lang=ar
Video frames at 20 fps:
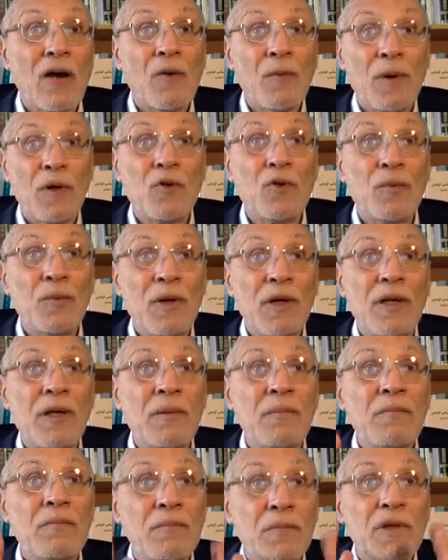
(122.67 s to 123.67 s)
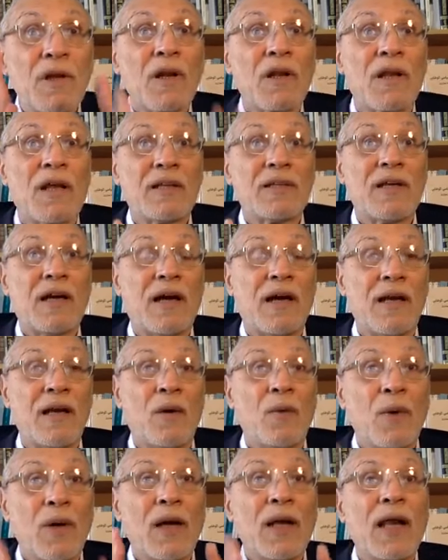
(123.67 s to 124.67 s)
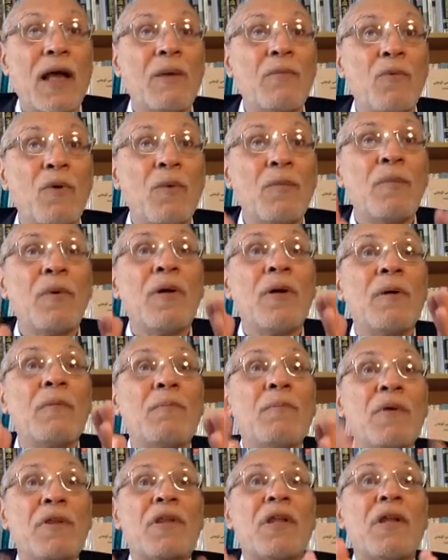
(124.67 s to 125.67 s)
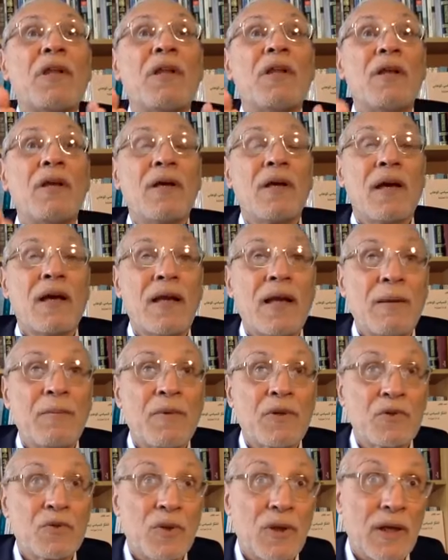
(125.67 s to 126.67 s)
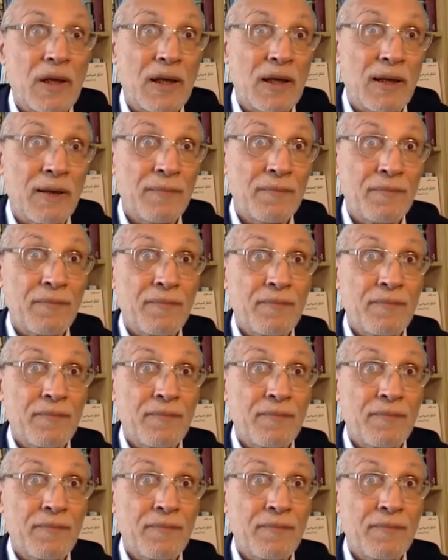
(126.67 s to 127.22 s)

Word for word: أنهم عندهم علم من الله تعالى وكلامهم مثل كلام رسول الله